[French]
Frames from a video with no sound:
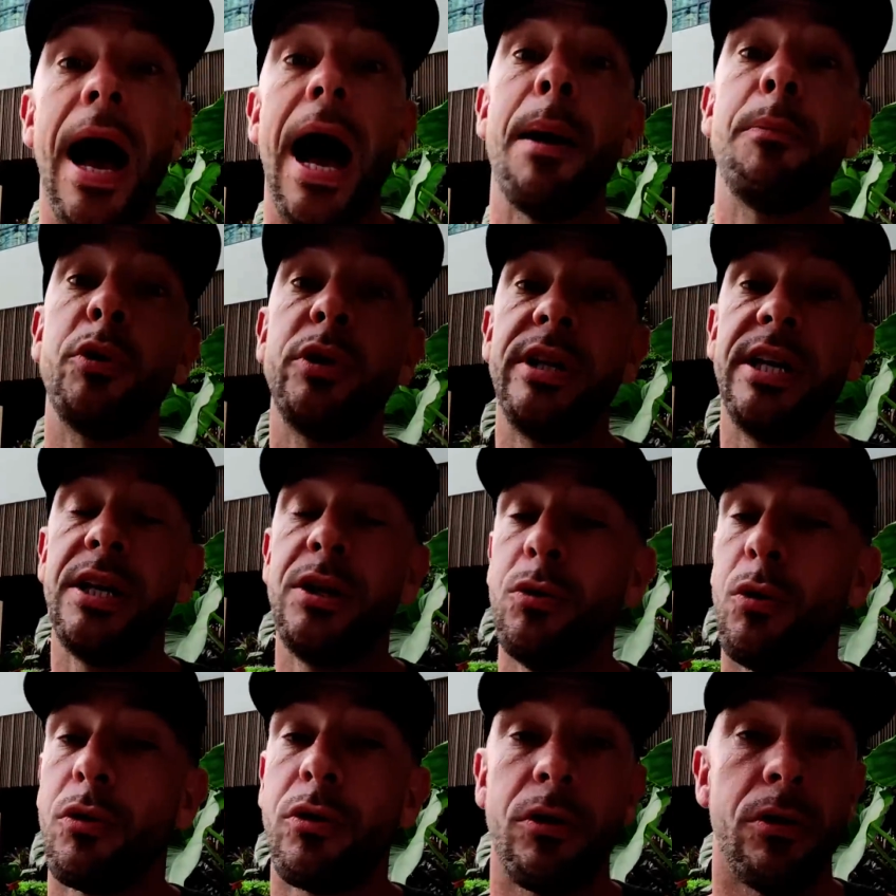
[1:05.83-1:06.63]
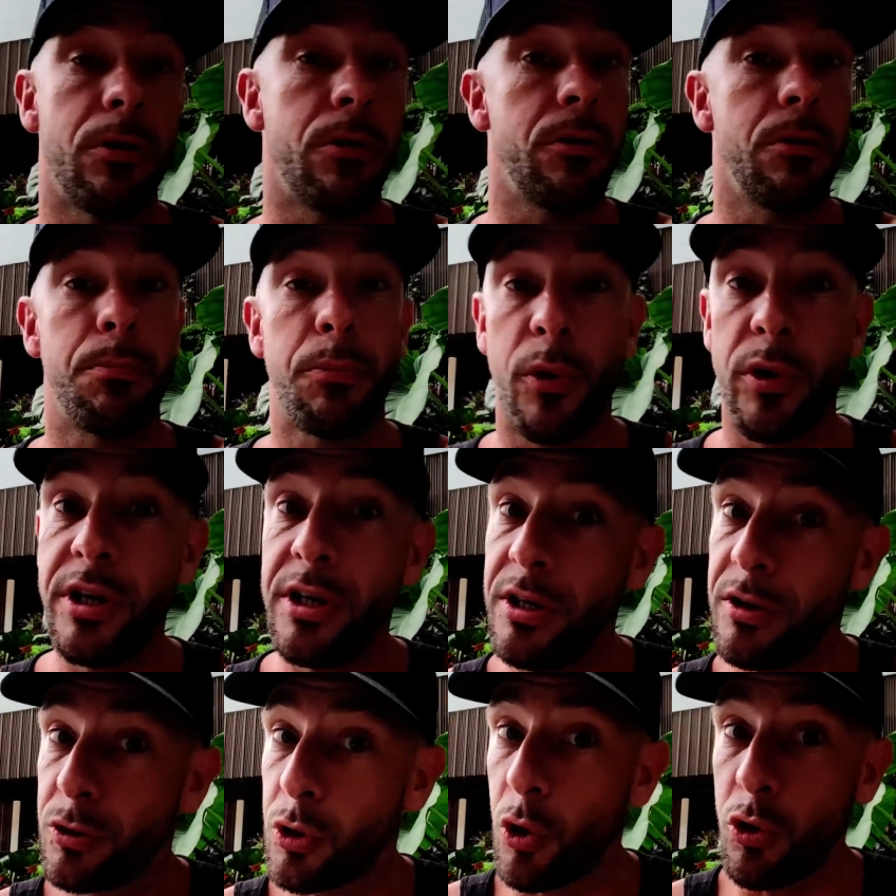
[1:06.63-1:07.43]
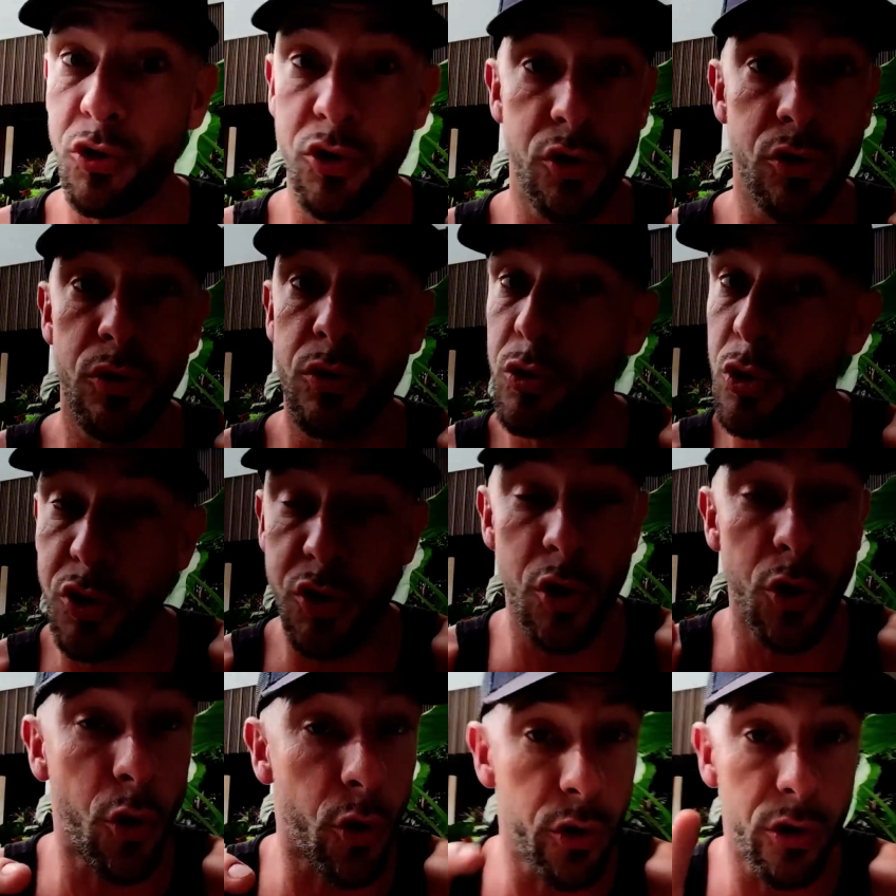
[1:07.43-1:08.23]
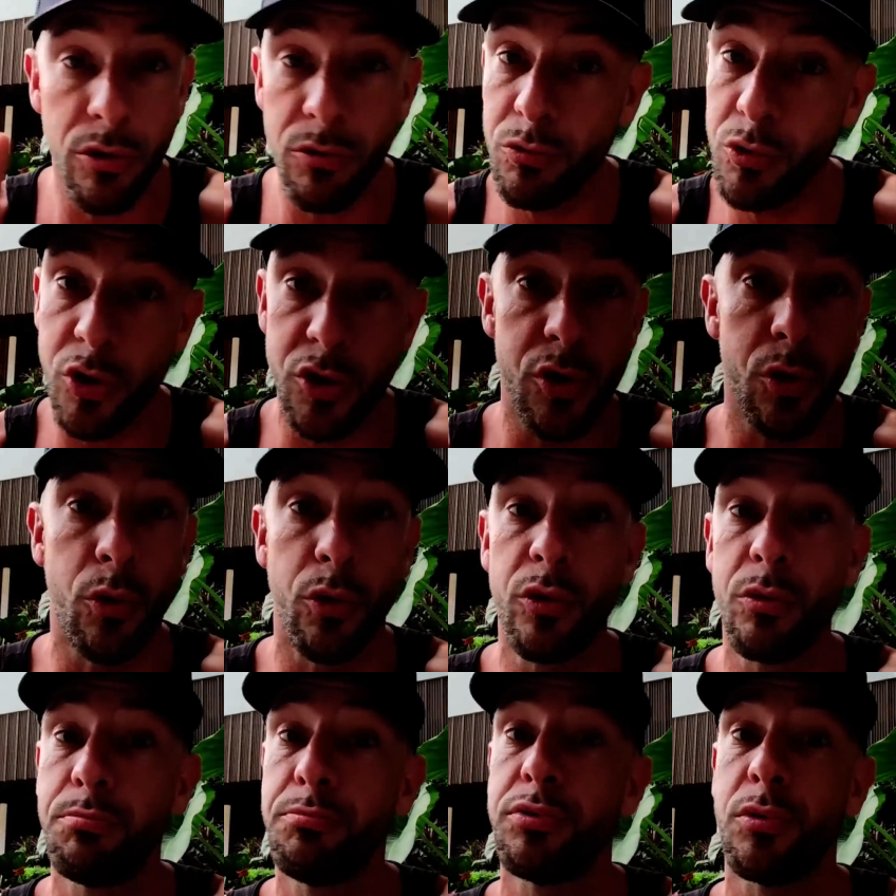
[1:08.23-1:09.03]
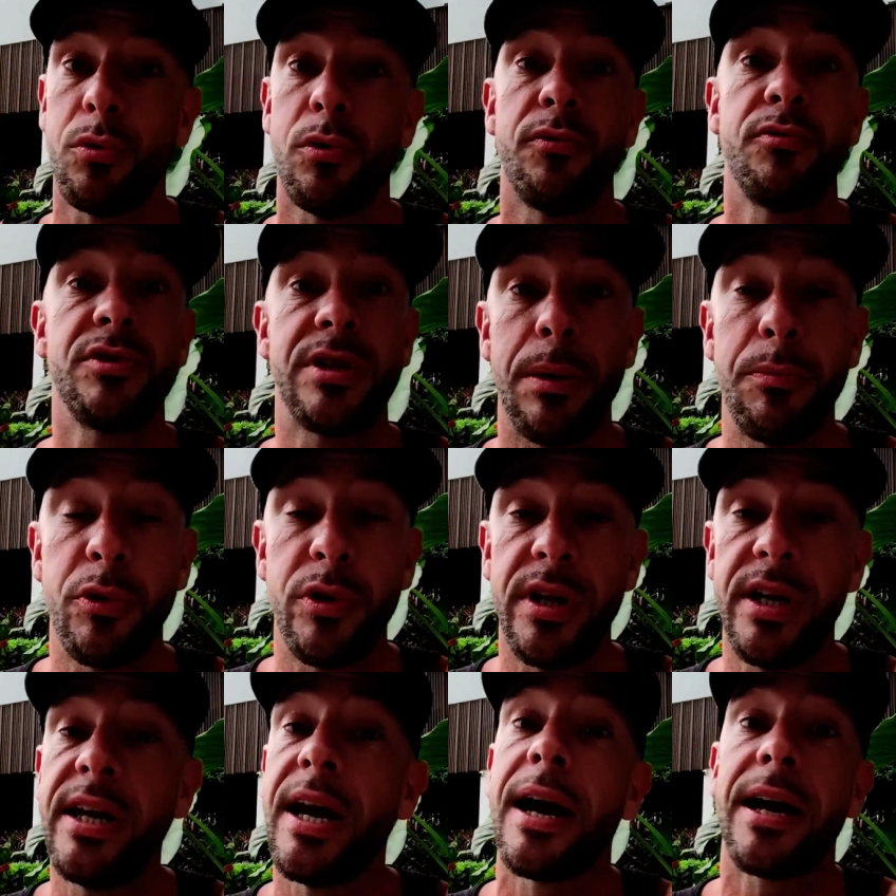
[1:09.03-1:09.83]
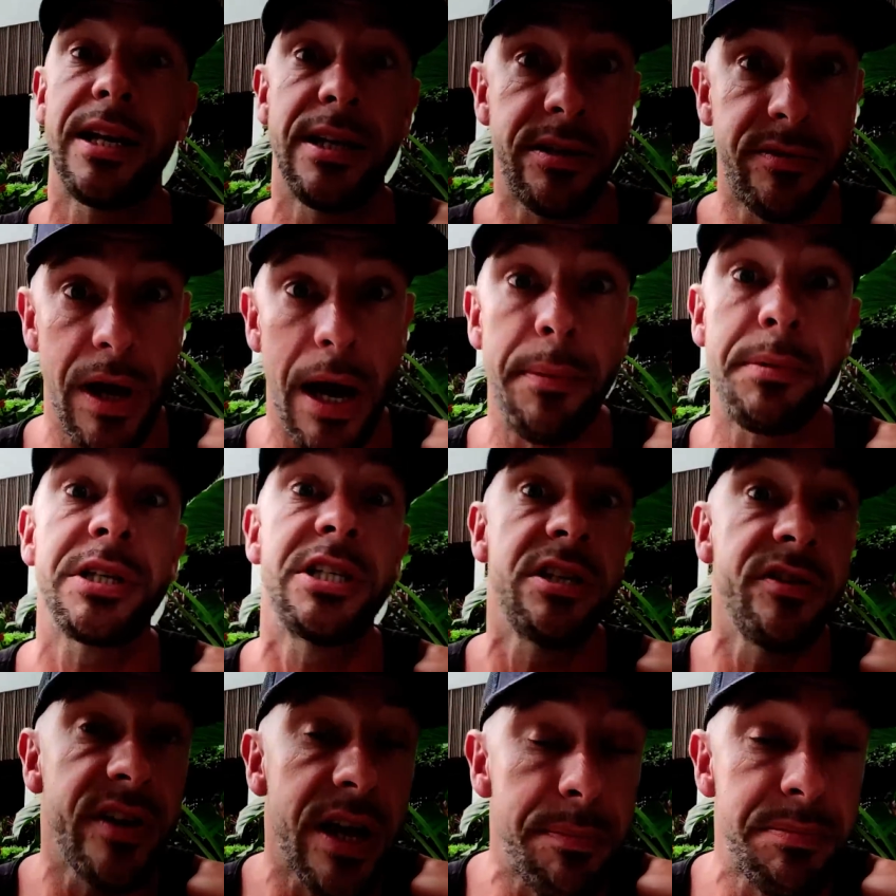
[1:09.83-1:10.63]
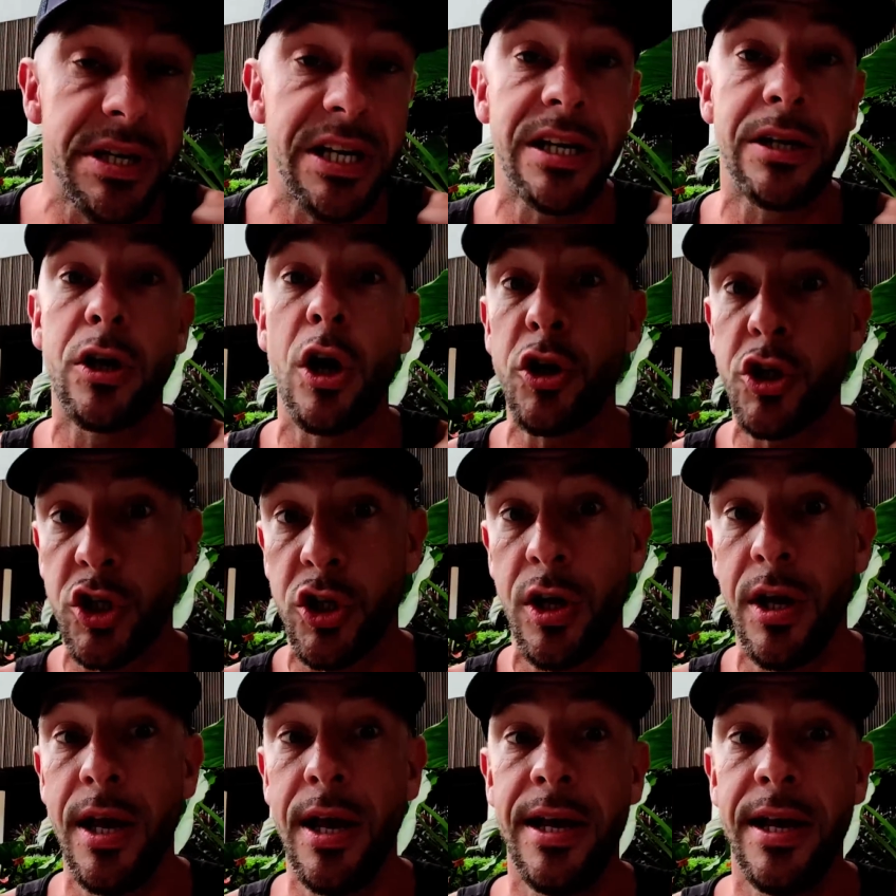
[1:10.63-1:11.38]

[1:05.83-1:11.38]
abonnés. Donc euh, prenez une secondes, secondes pour vous abonner et activer la petite cloche.